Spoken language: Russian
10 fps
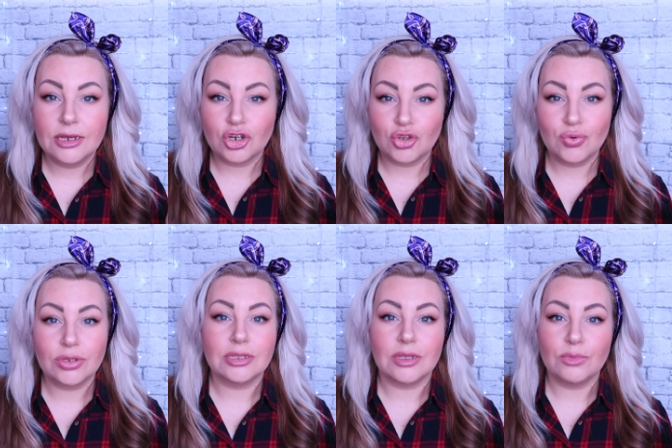Жду
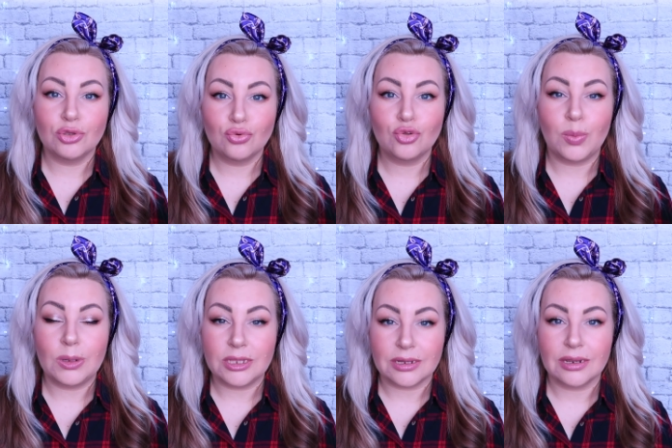где-то
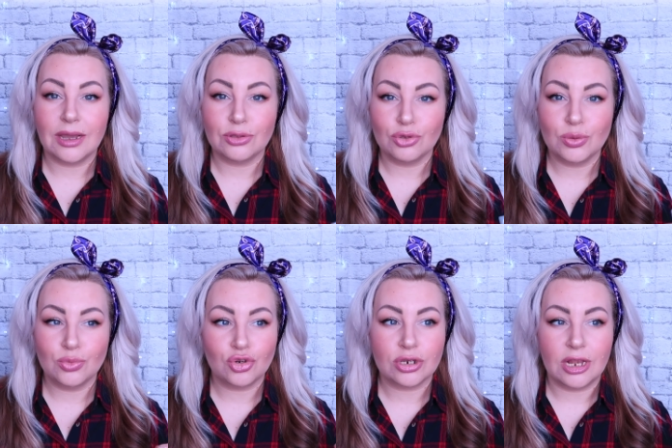минуту-полторы, оно
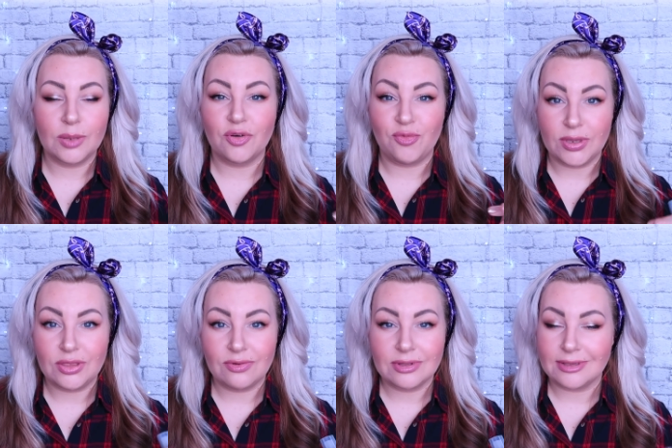немножко либо
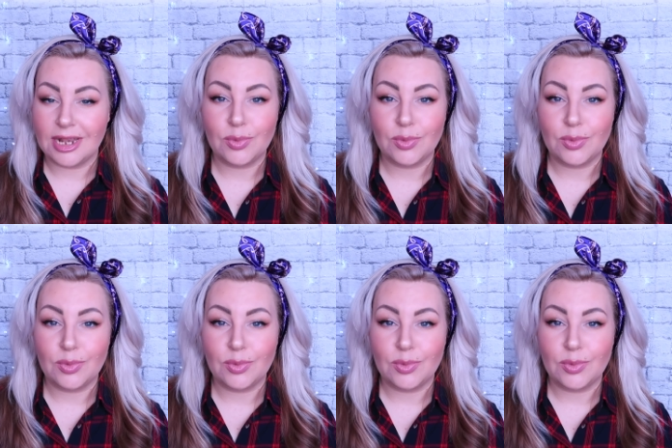впитывается,